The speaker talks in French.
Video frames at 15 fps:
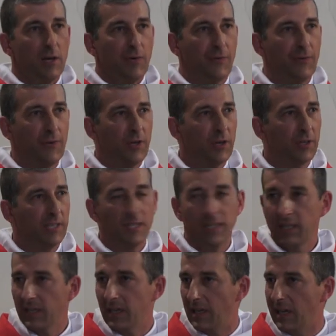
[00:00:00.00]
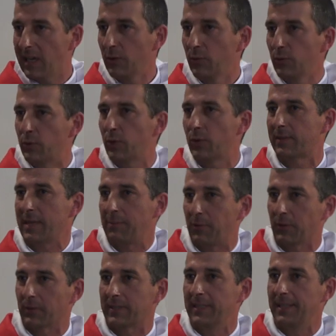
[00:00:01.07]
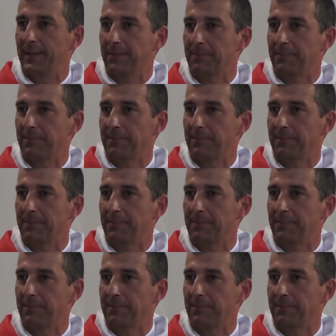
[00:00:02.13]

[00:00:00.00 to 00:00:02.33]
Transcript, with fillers: Fleuris là où Dieu t'a planté.